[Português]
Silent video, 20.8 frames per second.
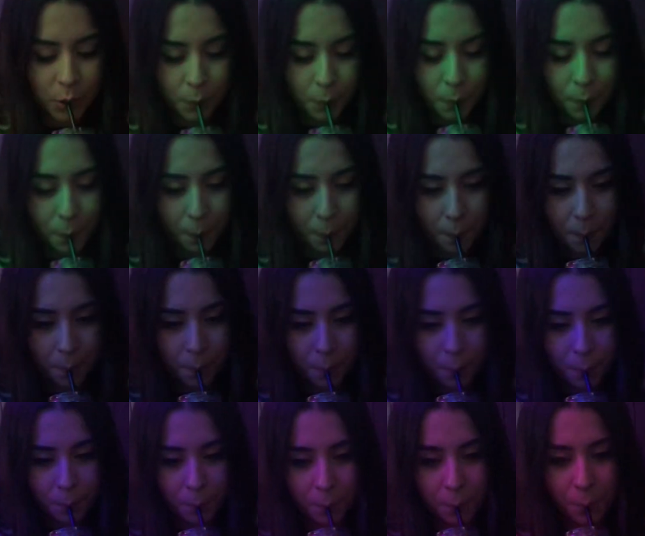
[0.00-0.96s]
Resolvemos
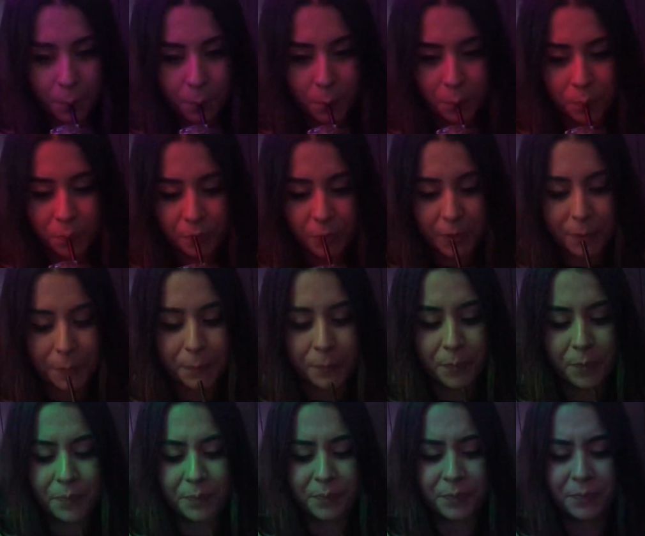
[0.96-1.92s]
tomar uns
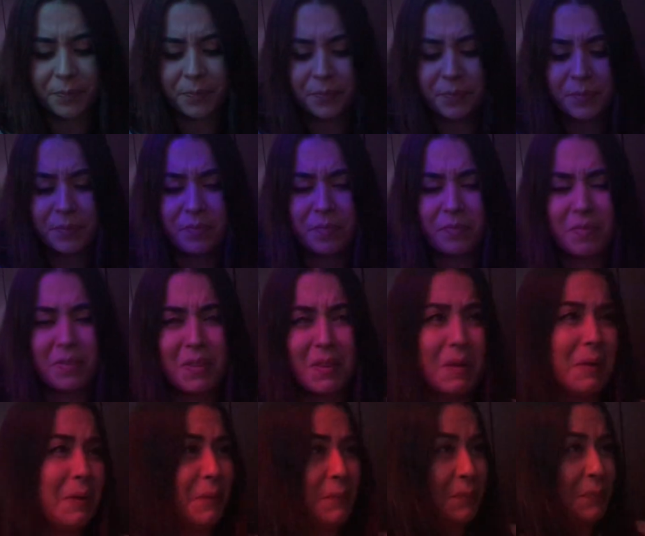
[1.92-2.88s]
drinks,
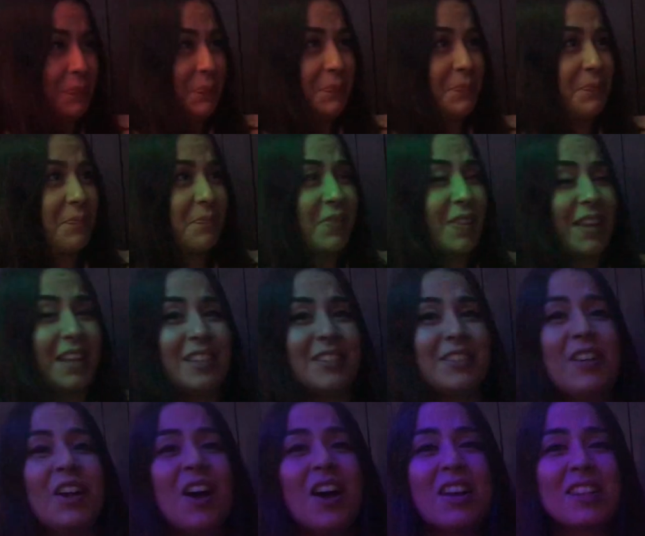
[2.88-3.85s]
uns barzinhos ali
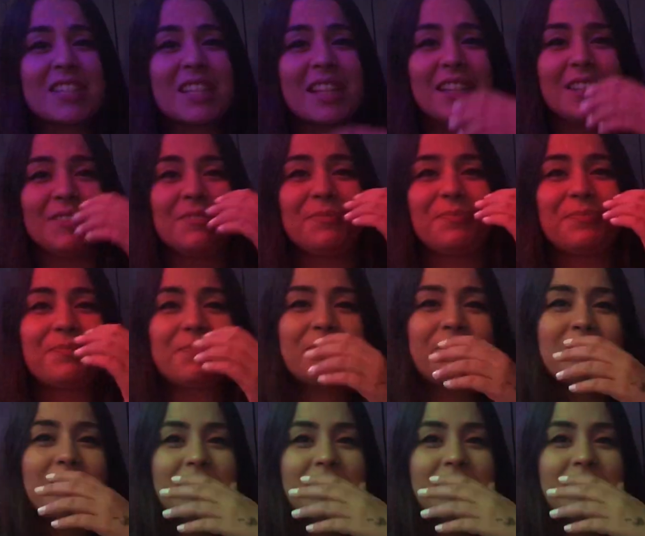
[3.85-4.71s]
da Zona T